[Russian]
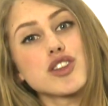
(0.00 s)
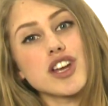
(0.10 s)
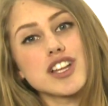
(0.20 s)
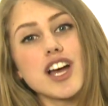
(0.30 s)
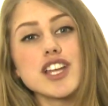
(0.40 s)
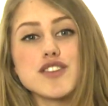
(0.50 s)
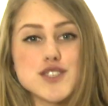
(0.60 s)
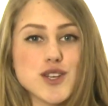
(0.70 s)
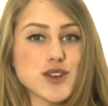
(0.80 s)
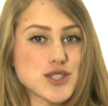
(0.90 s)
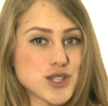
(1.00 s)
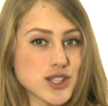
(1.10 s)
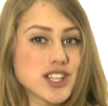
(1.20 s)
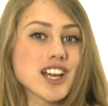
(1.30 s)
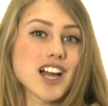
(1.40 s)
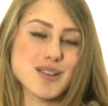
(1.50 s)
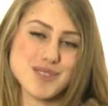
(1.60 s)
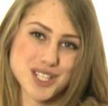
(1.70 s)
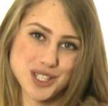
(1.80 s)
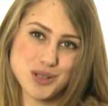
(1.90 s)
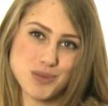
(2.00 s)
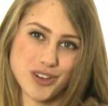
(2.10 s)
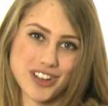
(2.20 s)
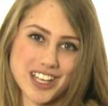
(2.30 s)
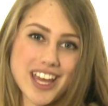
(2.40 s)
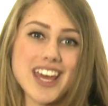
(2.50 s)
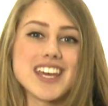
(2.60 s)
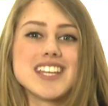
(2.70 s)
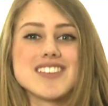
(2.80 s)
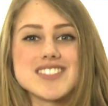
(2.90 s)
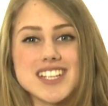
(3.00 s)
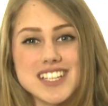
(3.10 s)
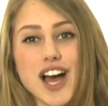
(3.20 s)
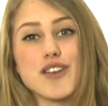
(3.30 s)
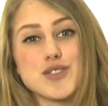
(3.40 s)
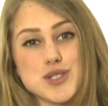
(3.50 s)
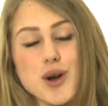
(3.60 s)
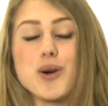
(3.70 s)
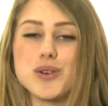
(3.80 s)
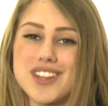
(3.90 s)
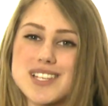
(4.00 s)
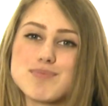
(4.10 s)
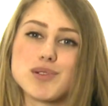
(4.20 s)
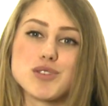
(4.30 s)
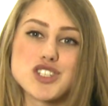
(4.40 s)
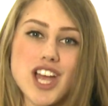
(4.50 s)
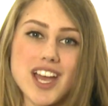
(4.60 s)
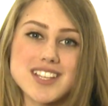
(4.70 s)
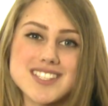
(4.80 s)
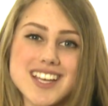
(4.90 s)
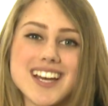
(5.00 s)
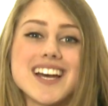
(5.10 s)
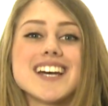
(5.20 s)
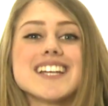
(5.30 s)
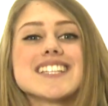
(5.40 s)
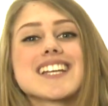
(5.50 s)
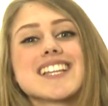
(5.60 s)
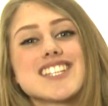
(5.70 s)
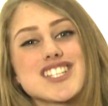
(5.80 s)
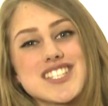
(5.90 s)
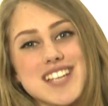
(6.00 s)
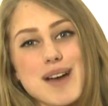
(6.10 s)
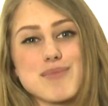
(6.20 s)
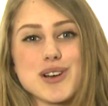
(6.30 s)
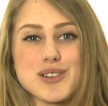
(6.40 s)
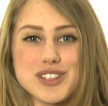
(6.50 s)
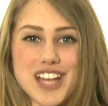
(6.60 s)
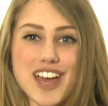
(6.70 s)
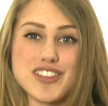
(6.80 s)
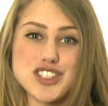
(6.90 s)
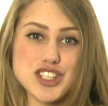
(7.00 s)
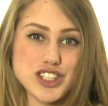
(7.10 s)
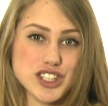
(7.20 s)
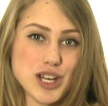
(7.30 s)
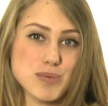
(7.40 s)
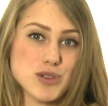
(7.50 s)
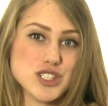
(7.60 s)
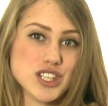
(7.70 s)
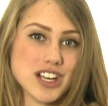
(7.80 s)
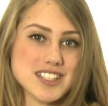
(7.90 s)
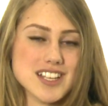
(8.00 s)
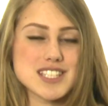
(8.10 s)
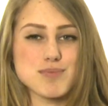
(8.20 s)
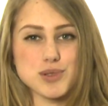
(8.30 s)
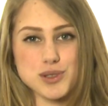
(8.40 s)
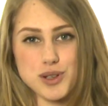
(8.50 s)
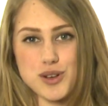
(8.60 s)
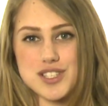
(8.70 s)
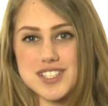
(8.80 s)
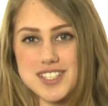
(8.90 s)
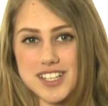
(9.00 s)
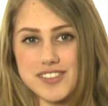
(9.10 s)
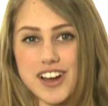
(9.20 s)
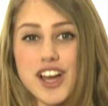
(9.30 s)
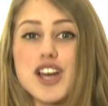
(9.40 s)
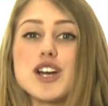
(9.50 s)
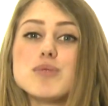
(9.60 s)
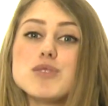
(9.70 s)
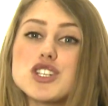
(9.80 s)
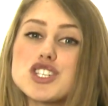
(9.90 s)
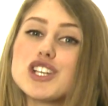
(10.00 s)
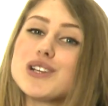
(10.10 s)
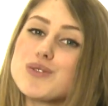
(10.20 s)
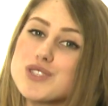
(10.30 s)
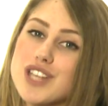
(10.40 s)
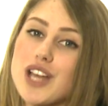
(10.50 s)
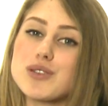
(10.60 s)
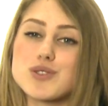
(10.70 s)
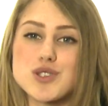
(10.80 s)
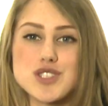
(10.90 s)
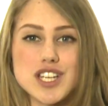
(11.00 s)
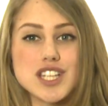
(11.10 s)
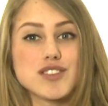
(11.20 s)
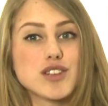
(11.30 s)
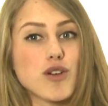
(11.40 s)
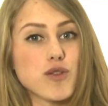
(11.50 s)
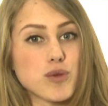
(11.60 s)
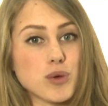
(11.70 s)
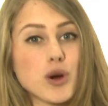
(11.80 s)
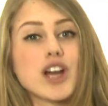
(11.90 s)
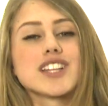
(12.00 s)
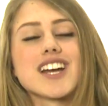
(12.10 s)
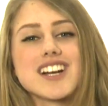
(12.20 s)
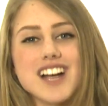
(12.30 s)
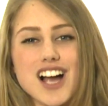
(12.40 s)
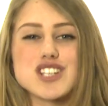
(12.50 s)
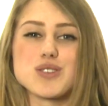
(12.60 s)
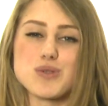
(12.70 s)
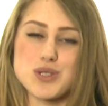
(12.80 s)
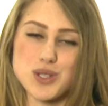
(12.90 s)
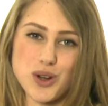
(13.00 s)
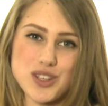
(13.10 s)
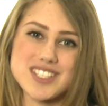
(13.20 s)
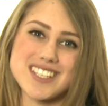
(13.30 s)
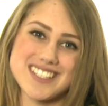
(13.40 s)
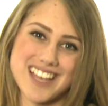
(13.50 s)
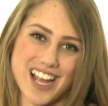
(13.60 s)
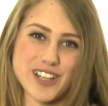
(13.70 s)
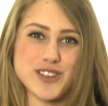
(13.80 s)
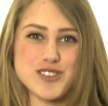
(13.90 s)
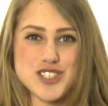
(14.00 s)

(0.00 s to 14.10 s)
но иногда не все идет, как мы задумывали, и не всегда все у нас получается. Тогда даже самая крутая вечеринка может оказаться под угрозой срыва. Мы решили узнать у студентов ДВФУ, так как же устроить идеальную